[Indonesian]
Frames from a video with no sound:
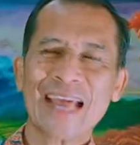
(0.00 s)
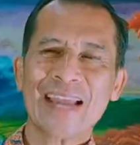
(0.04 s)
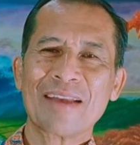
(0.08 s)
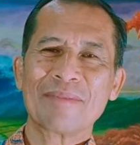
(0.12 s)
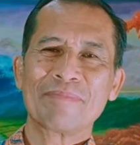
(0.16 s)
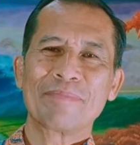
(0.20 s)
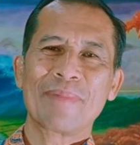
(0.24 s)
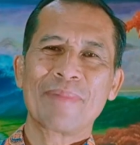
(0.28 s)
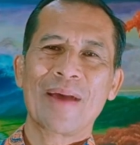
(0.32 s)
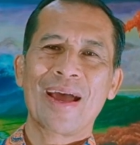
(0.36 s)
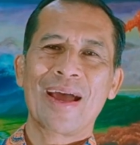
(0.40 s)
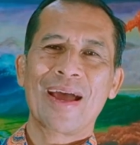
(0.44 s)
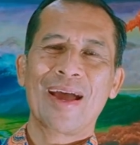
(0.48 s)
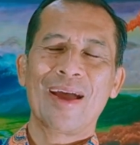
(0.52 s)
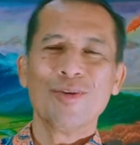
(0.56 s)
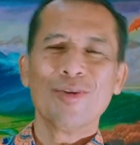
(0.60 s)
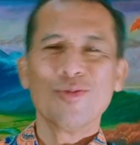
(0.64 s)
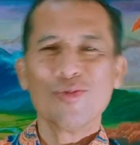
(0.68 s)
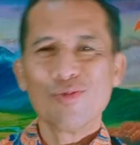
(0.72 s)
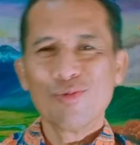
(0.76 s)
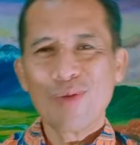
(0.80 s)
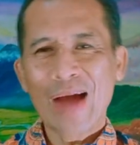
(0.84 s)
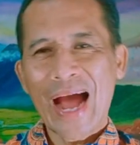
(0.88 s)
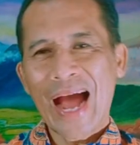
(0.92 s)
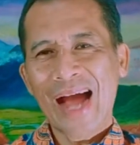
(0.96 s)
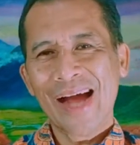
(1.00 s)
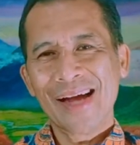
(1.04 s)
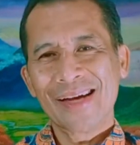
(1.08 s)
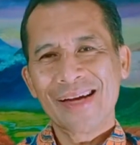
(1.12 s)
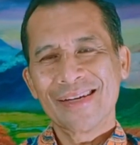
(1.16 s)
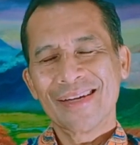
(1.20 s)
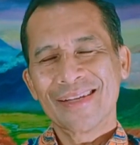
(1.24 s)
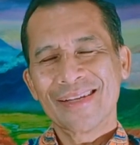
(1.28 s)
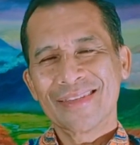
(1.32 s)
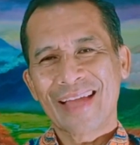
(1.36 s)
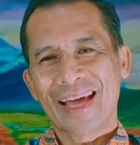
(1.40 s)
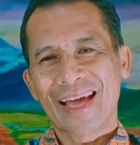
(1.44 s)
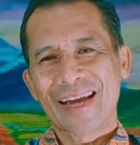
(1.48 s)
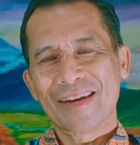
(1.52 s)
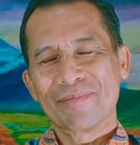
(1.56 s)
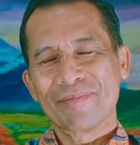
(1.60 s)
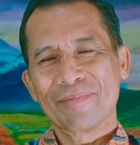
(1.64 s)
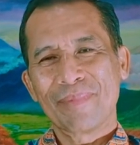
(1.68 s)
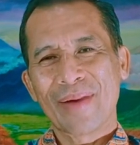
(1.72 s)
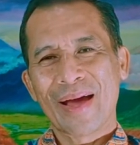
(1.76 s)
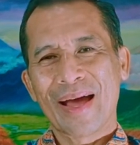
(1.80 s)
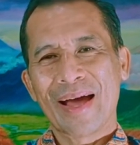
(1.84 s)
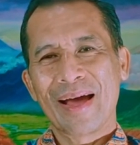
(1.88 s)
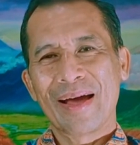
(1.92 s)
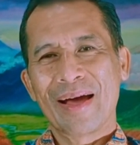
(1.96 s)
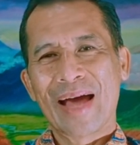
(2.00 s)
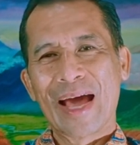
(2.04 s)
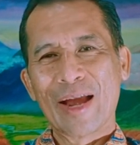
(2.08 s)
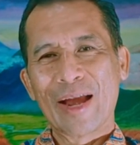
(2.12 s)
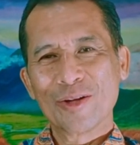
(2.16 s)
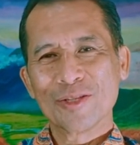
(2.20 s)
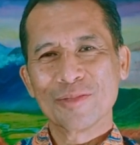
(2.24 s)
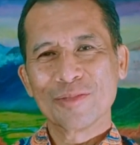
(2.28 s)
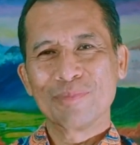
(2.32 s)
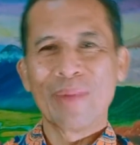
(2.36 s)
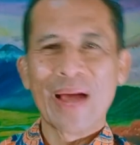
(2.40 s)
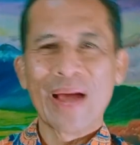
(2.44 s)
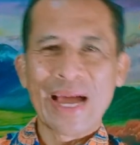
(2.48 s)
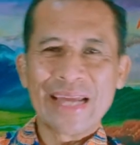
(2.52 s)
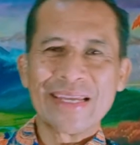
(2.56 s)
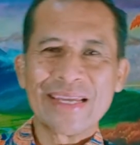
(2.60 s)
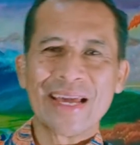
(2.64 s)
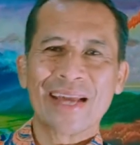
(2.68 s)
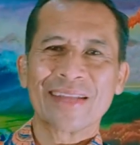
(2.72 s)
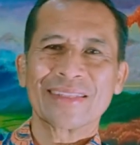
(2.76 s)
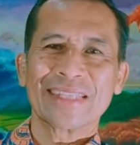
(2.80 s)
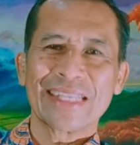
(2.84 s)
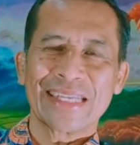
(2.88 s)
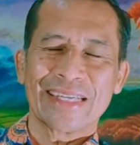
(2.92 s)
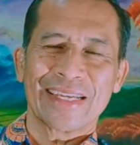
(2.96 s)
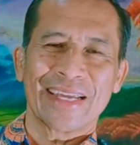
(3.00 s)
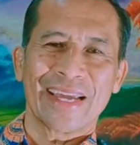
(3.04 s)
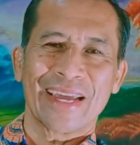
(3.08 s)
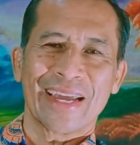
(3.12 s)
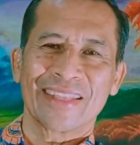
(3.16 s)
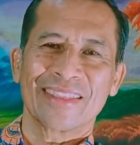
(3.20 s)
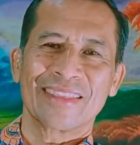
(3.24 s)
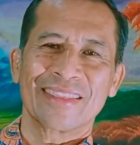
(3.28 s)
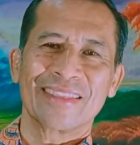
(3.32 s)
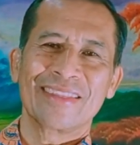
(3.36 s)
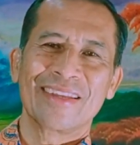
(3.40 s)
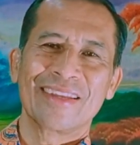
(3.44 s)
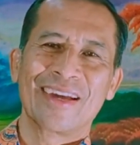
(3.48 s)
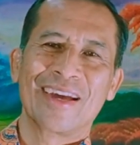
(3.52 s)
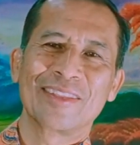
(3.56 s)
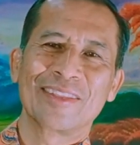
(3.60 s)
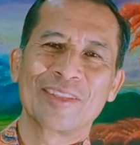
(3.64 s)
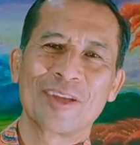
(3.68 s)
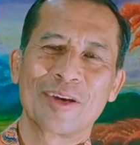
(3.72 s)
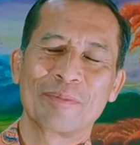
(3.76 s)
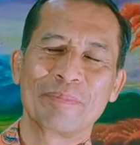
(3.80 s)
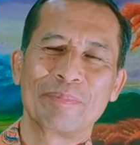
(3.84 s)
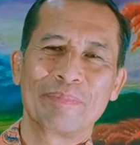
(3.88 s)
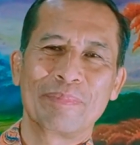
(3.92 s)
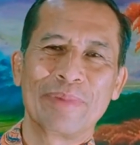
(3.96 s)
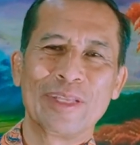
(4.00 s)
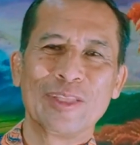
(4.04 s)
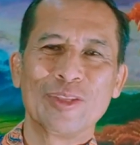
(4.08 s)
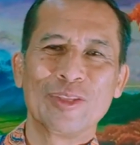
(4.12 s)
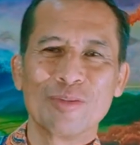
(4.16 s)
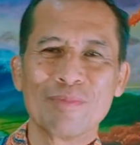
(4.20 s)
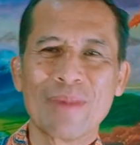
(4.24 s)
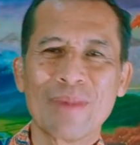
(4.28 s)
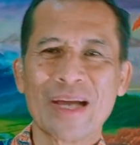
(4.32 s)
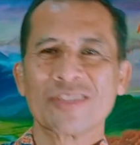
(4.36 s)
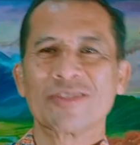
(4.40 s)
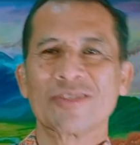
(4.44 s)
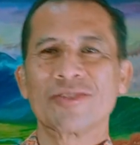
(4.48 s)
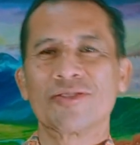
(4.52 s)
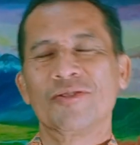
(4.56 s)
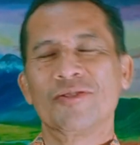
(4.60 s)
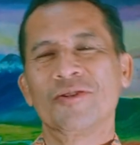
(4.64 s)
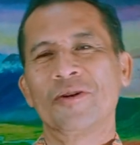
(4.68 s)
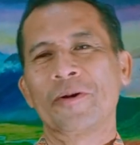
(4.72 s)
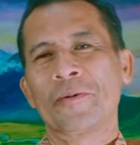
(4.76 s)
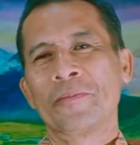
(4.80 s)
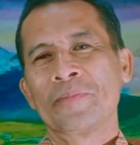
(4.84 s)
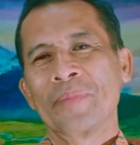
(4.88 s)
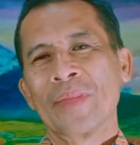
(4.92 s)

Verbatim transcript: tanpa uang, tanpa harus bayar tiket atau pintu masuk,